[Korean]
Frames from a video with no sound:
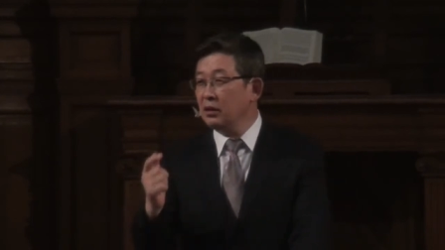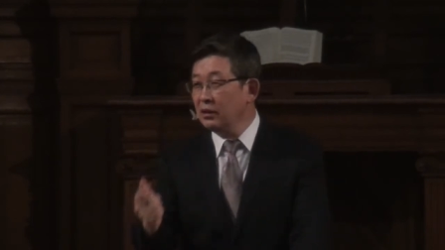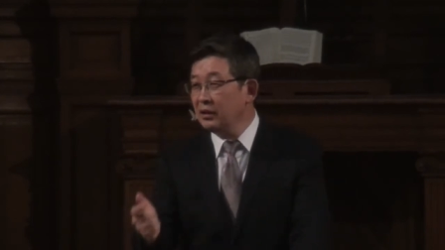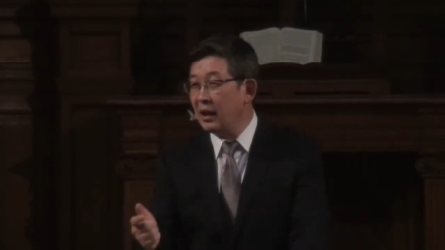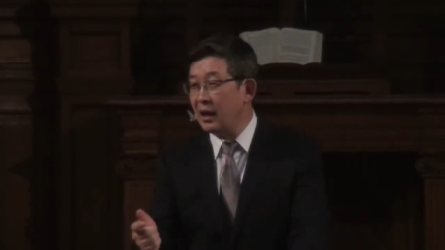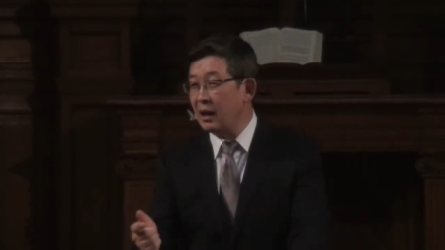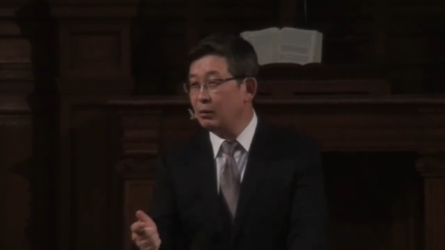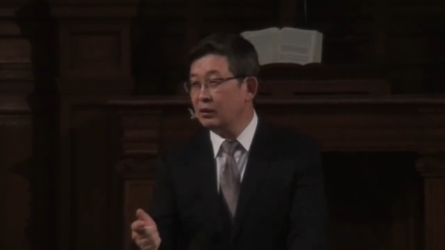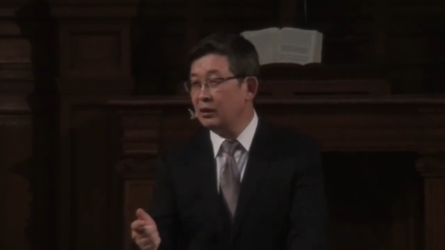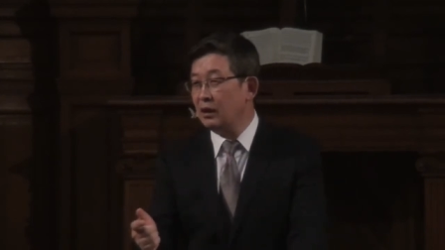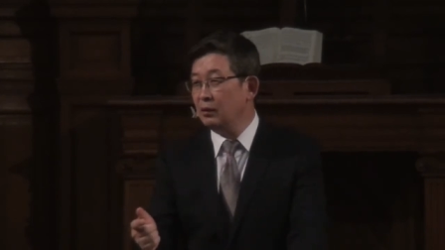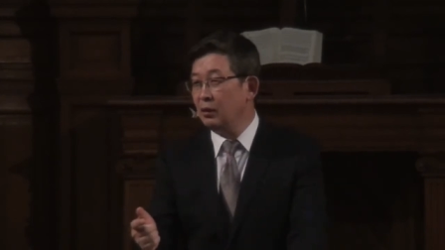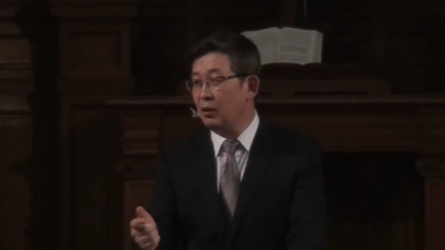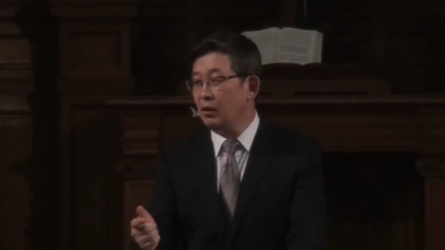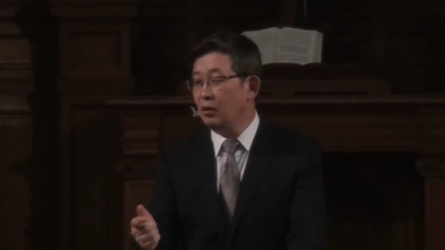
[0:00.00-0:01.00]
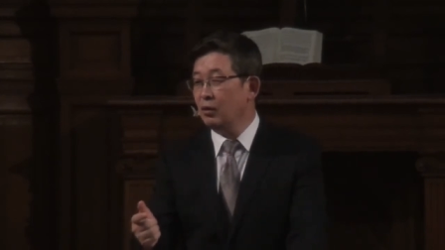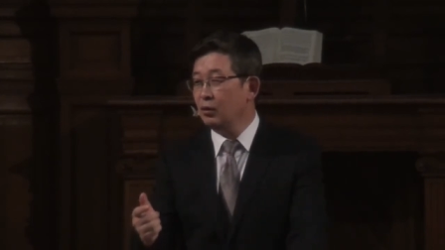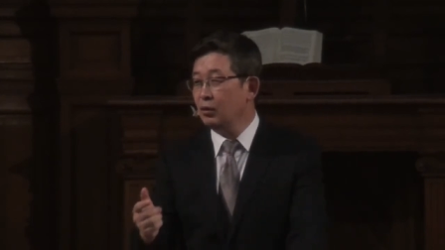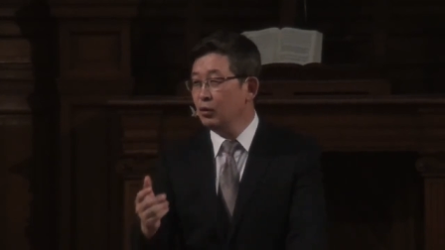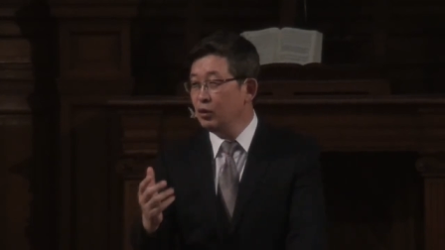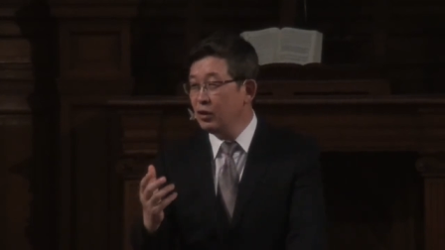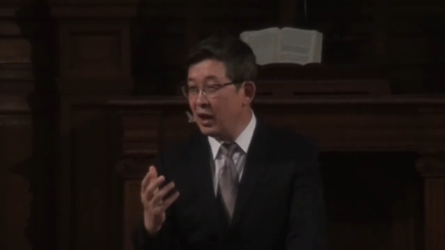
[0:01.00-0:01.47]
어떤
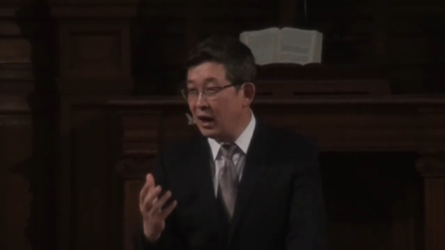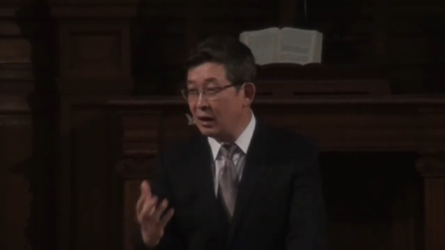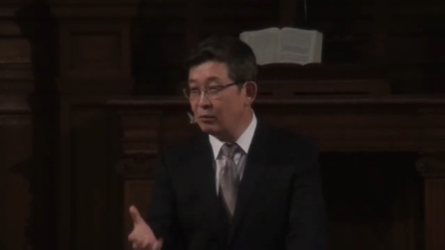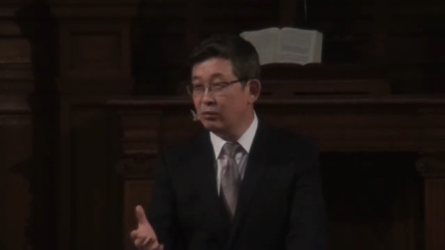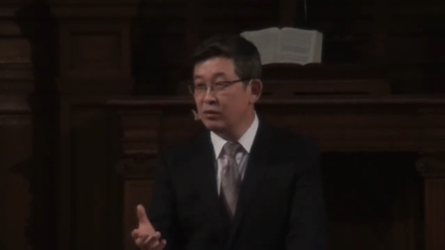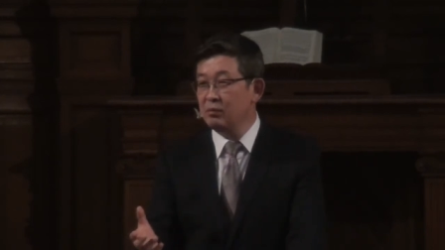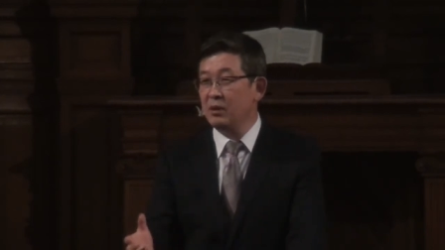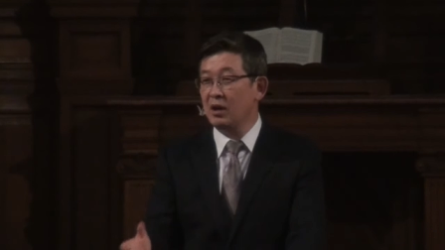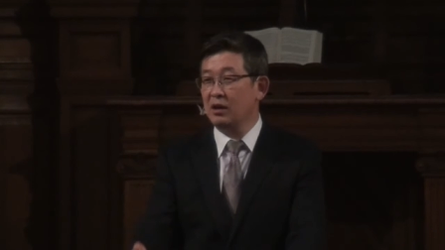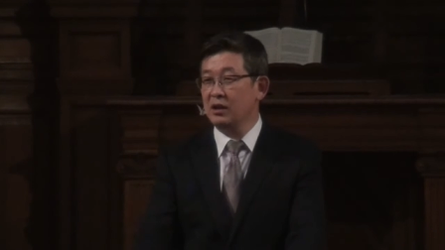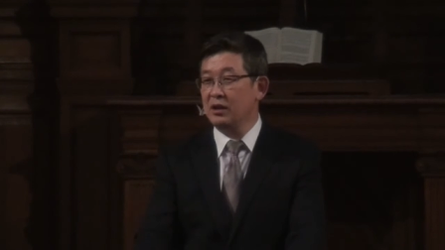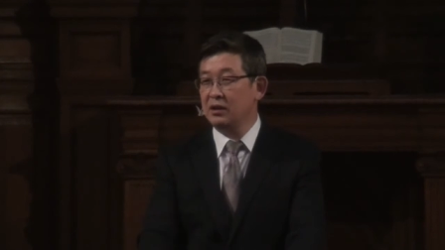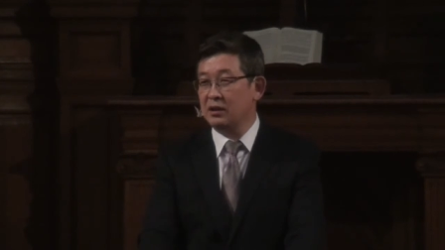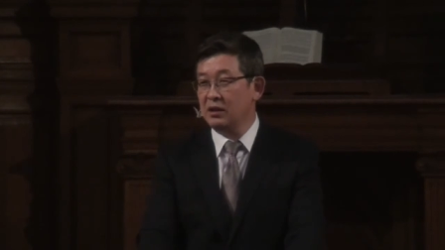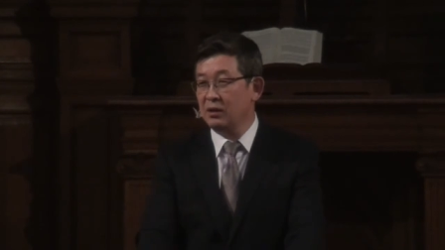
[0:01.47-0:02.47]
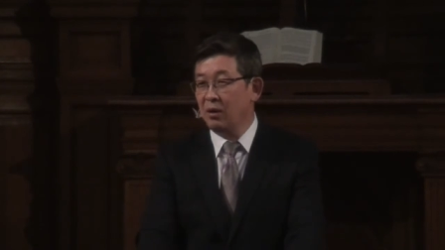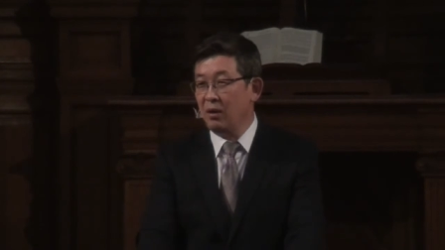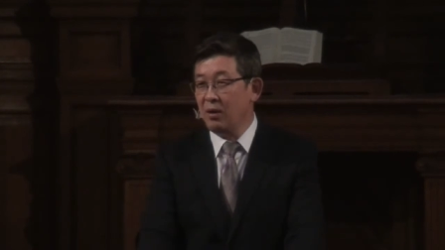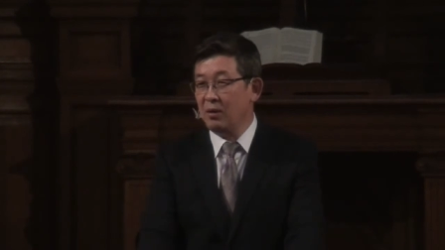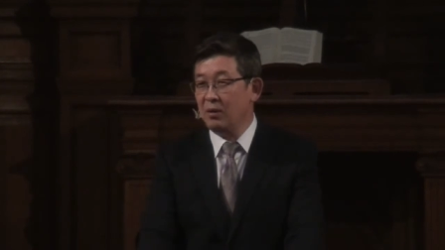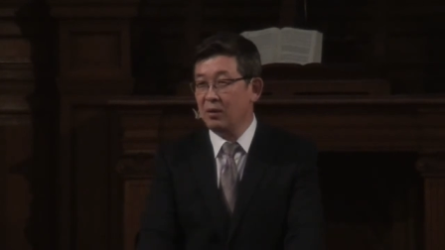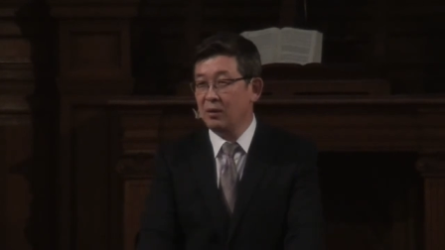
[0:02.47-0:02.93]
나라보다도 위대한 문명을
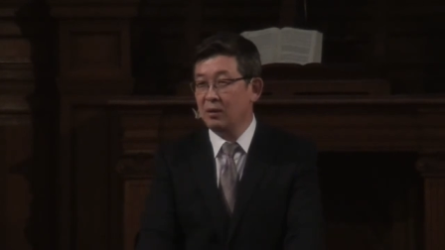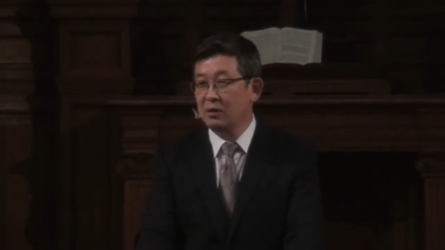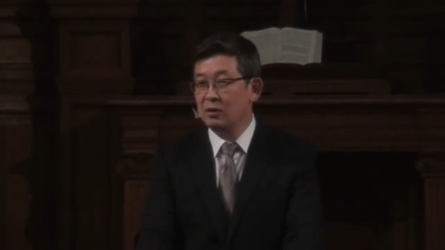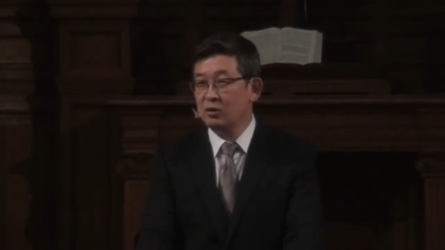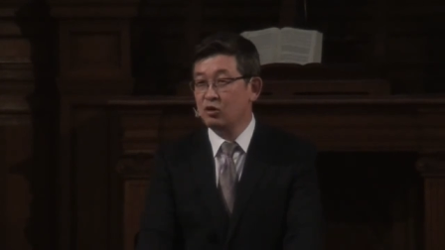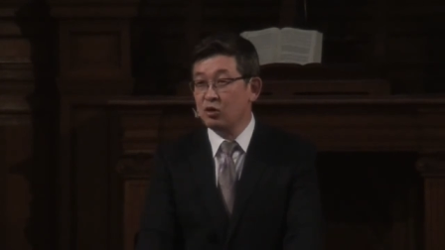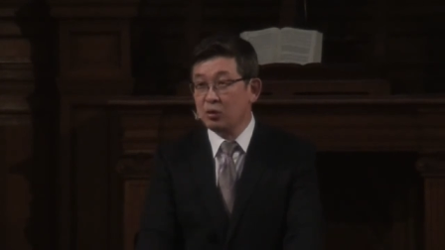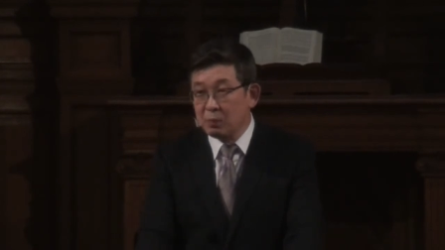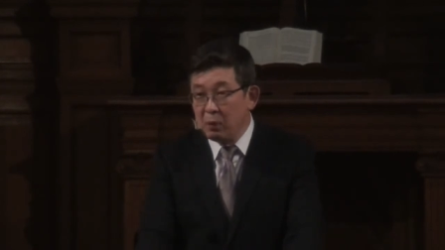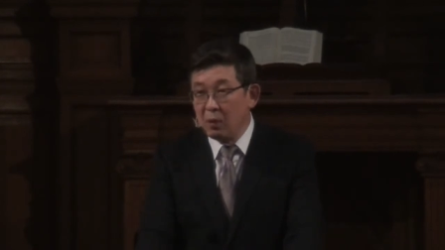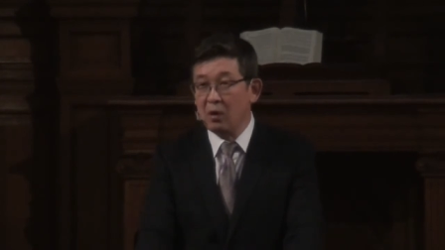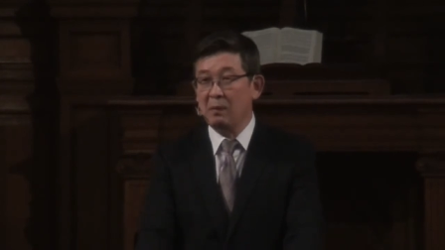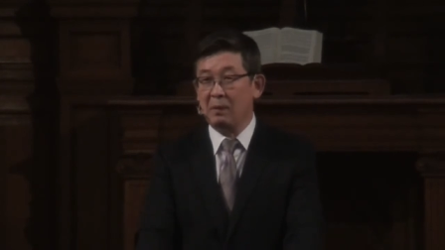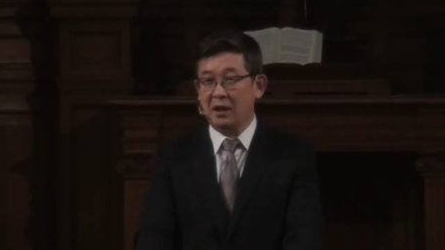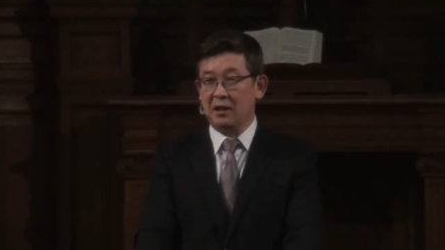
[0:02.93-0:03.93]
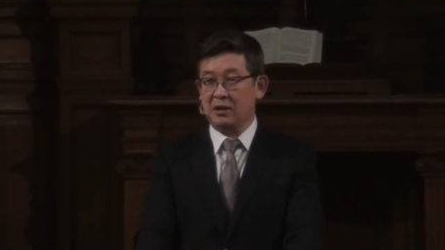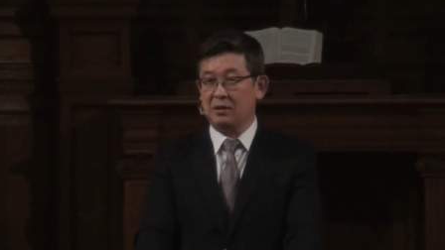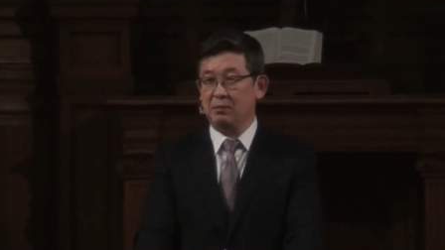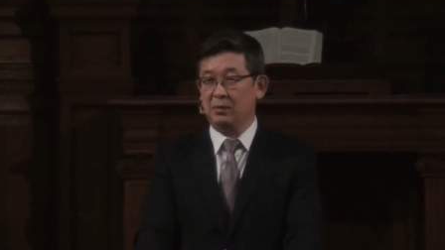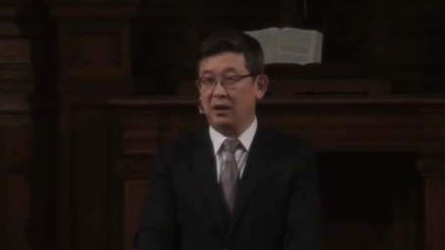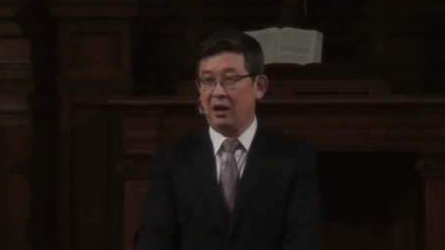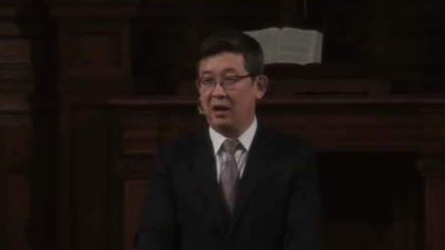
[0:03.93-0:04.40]
일으키고 축복을
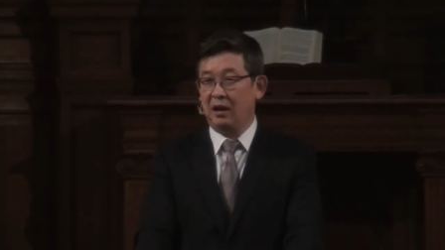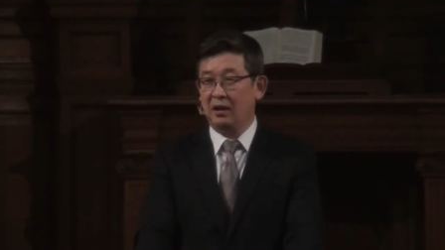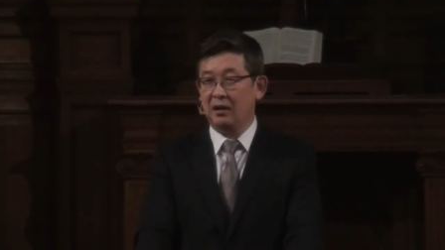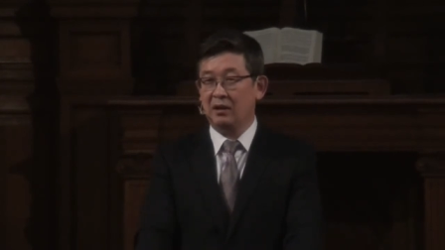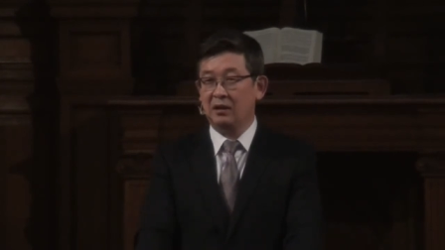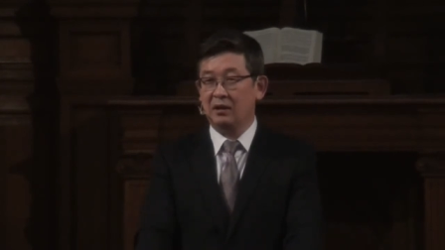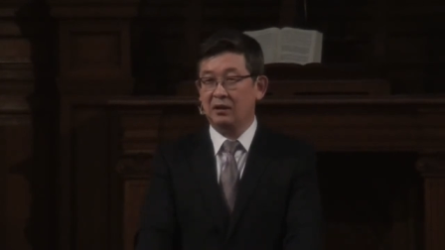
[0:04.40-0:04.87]
받았습니다.